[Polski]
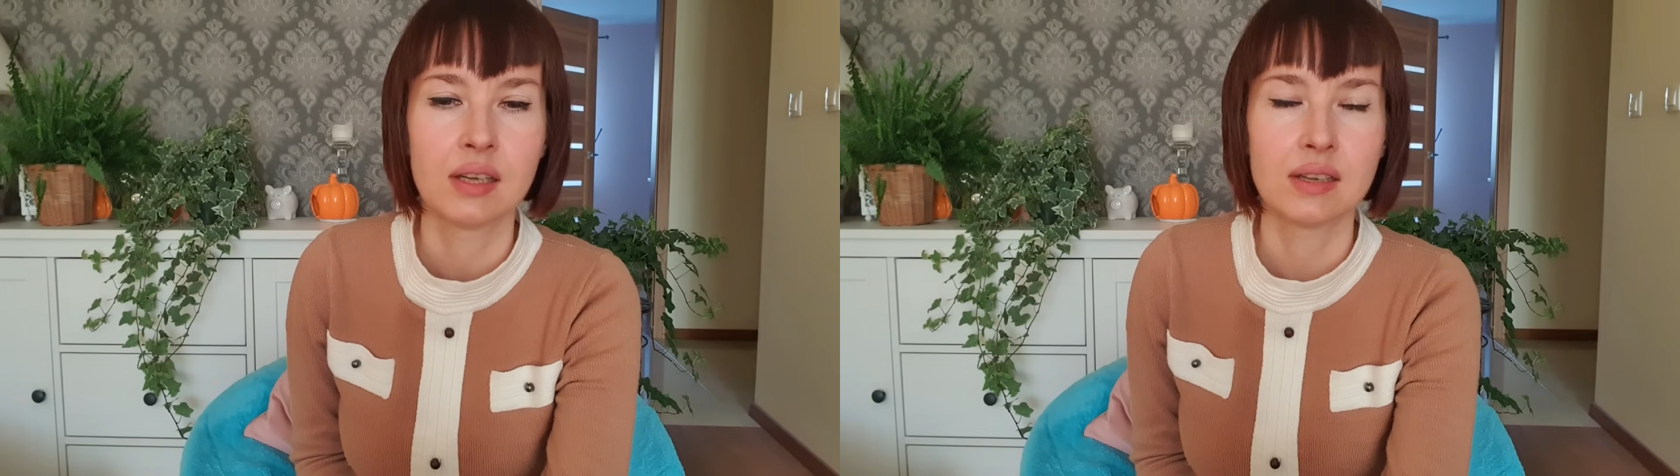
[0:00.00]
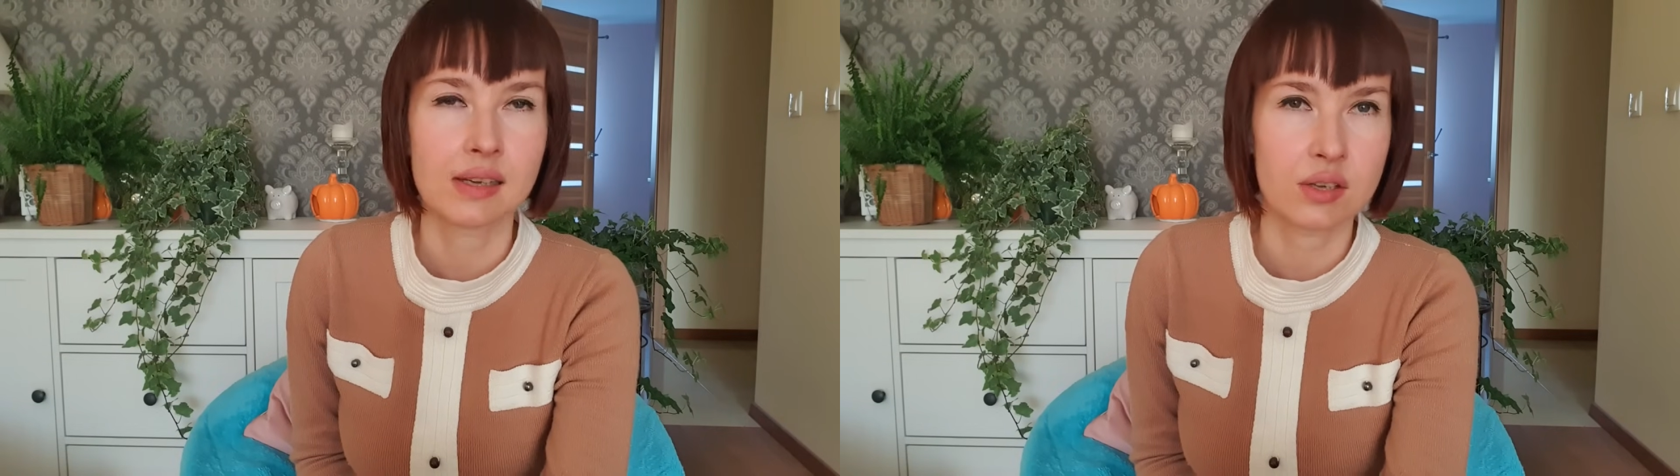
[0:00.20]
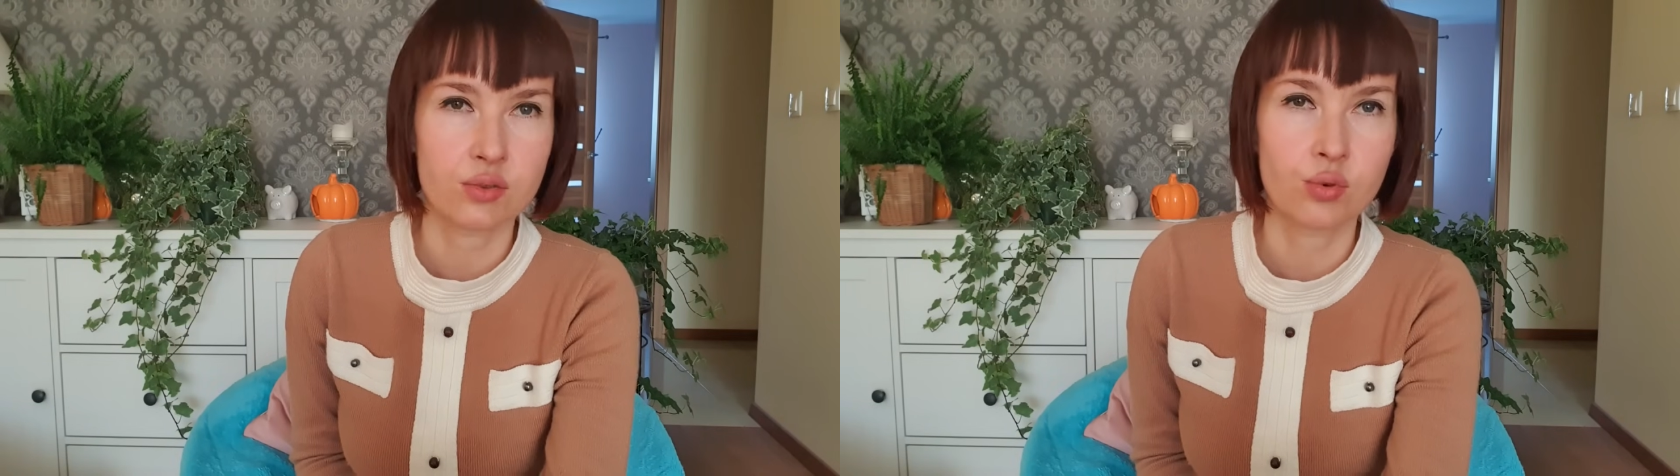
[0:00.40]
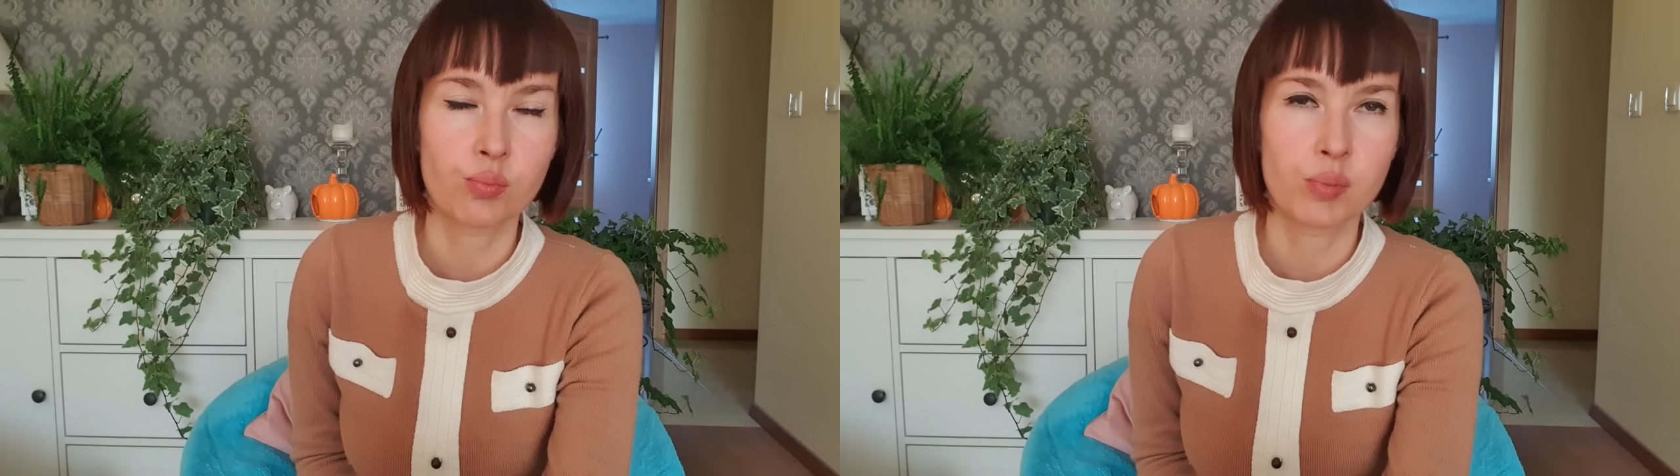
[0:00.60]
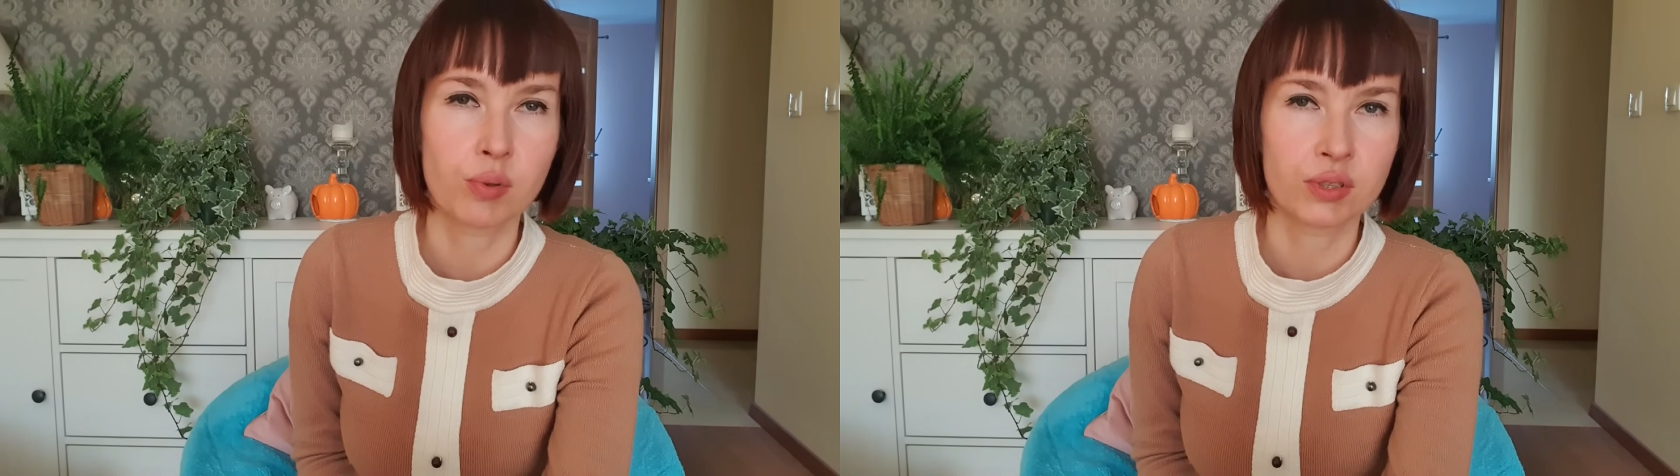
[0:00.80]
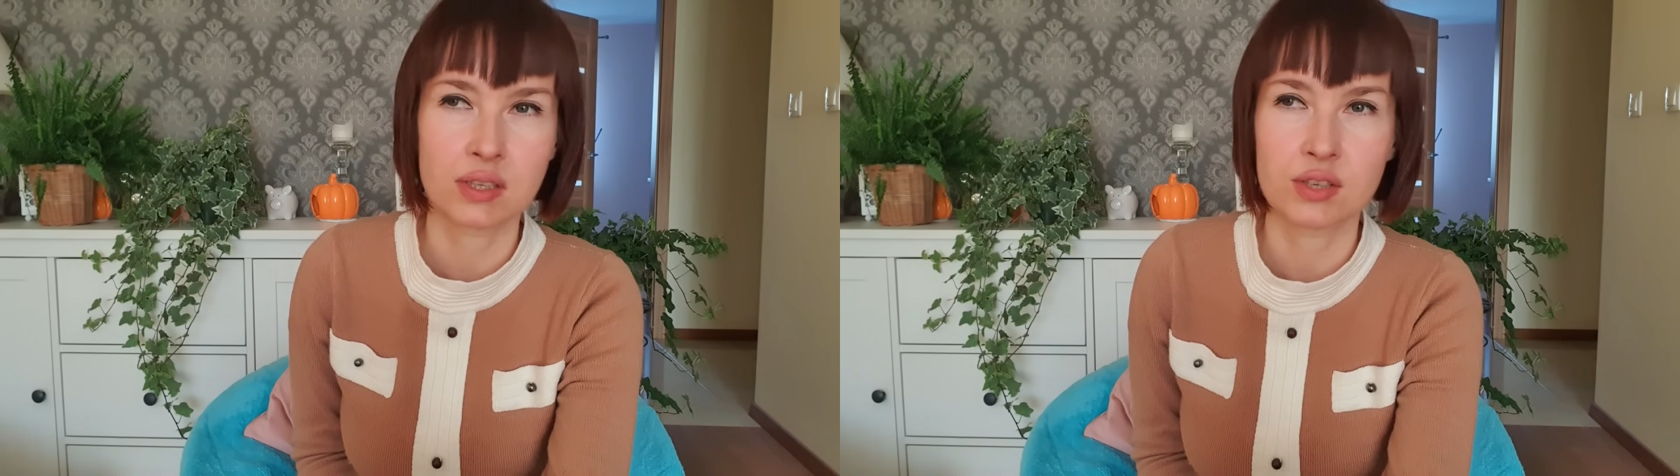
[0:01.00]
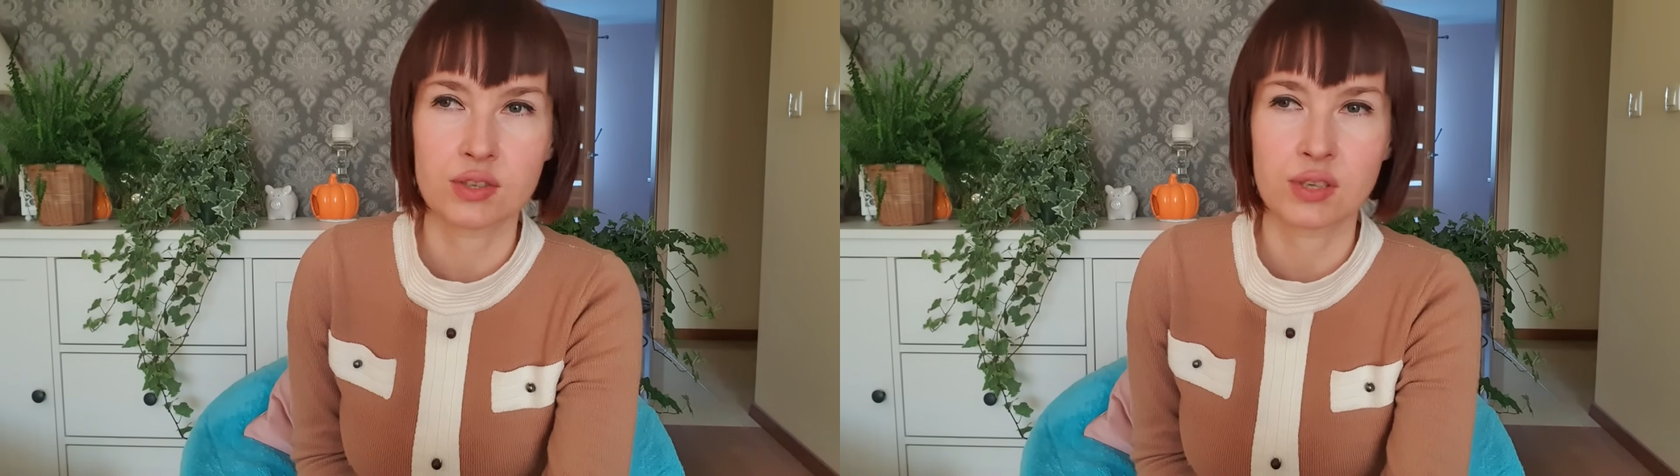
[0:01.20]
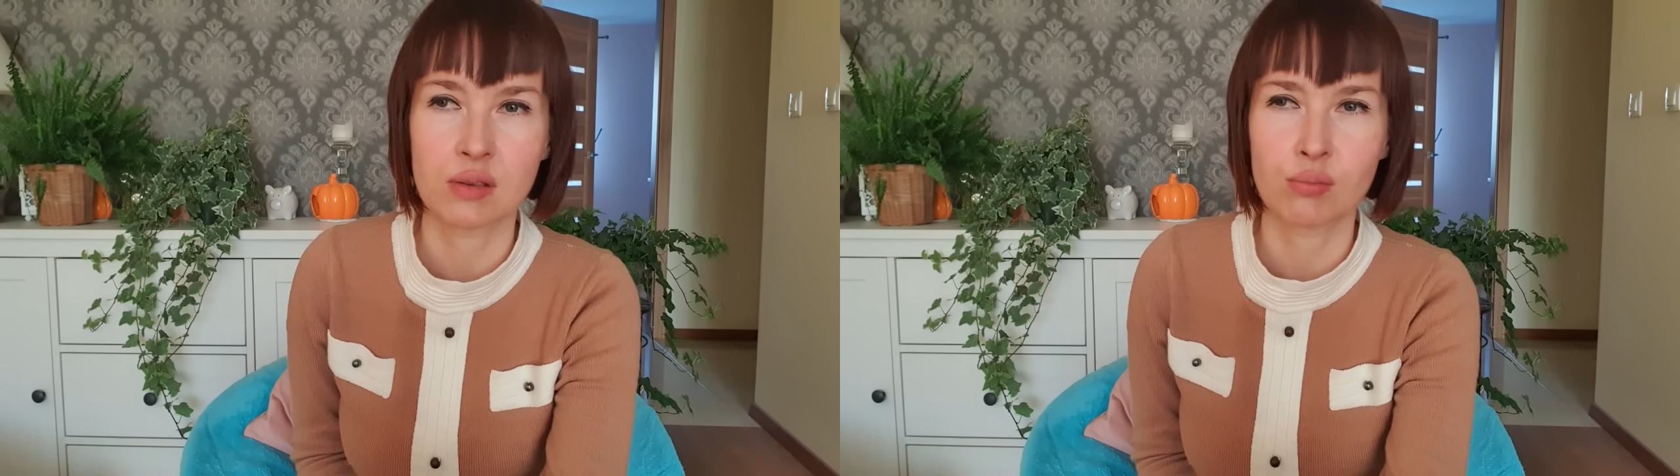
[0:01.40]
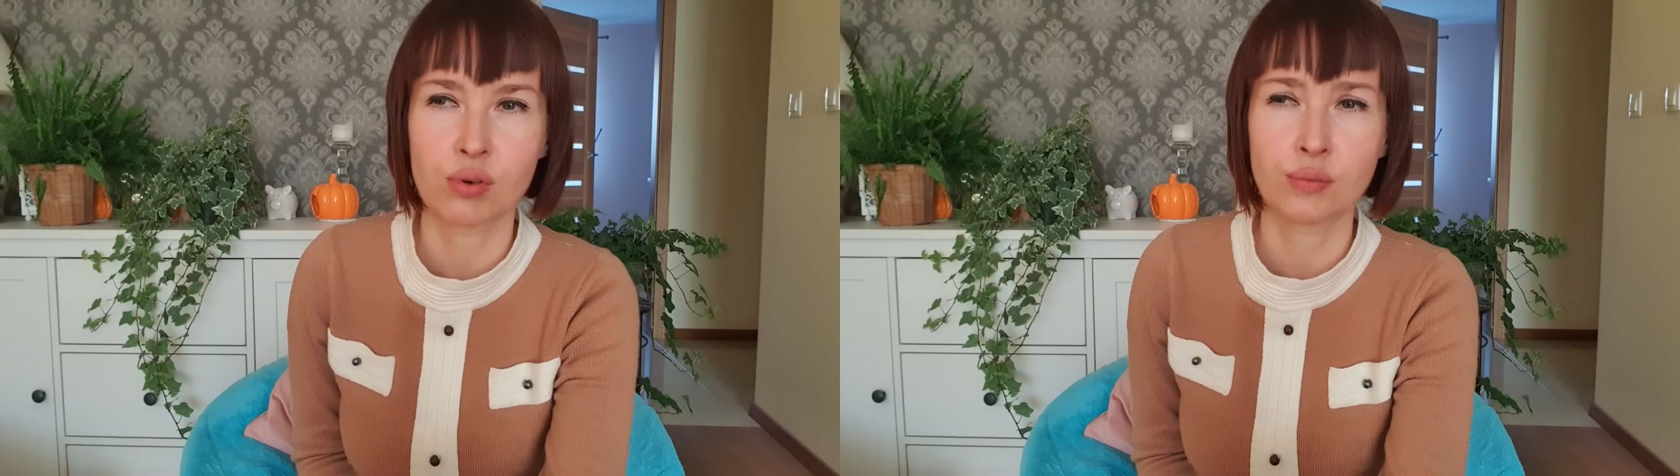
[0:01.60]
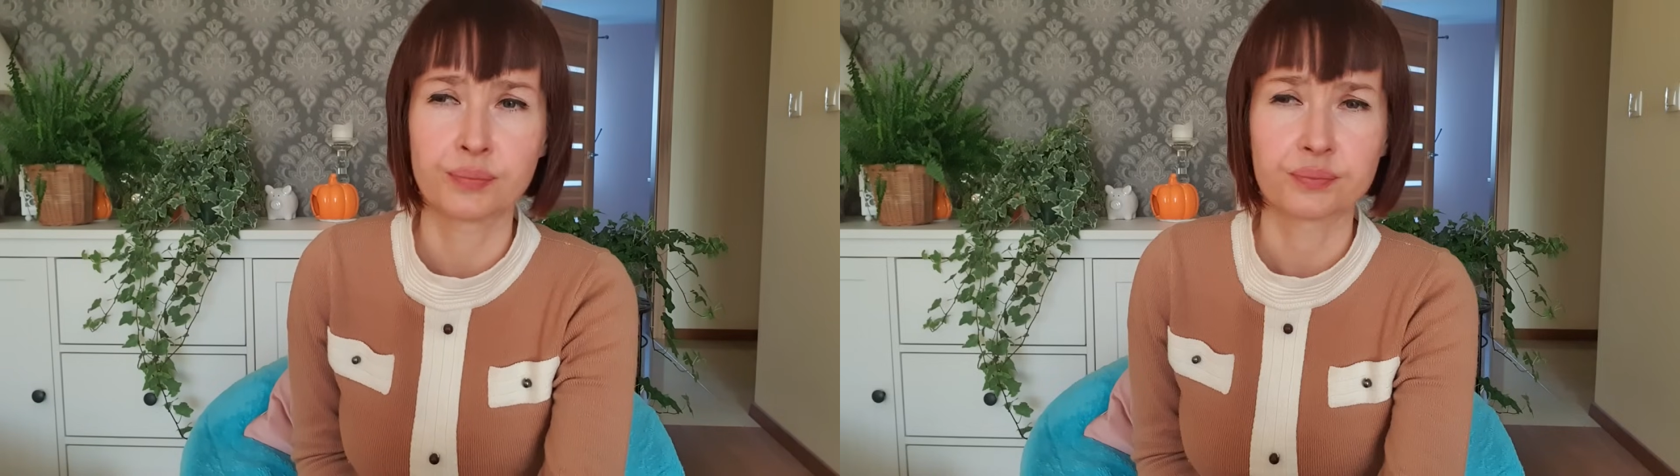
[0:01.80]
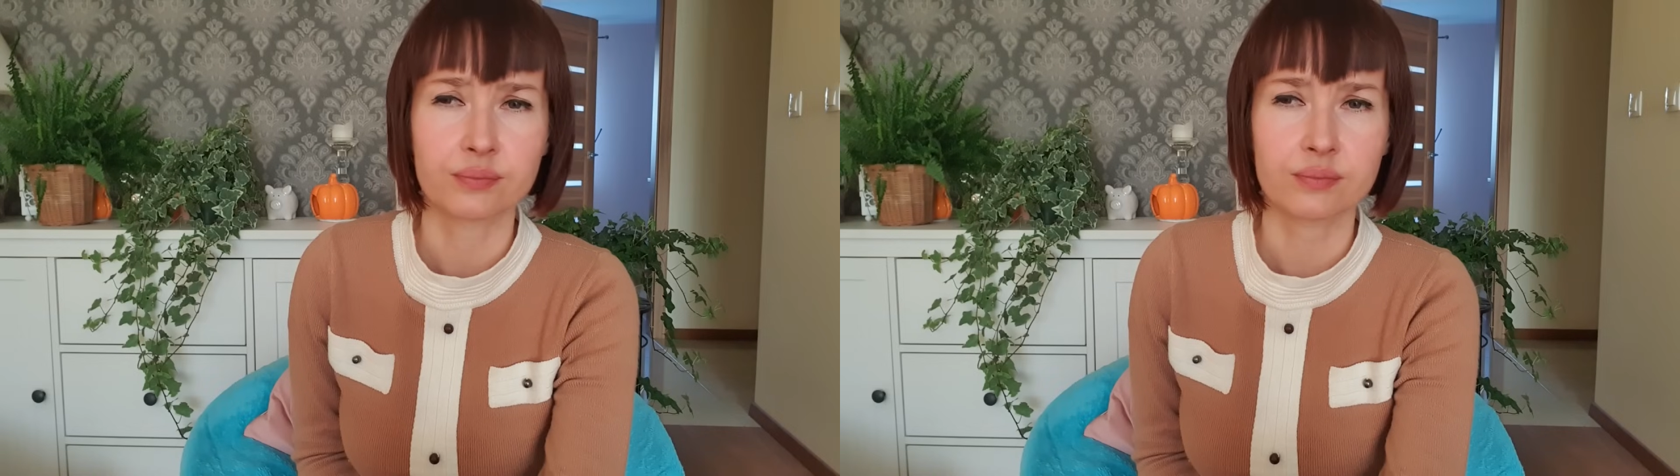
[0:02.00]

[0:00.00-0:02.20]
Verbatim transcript: jakiejś grupy botanicznej, bo,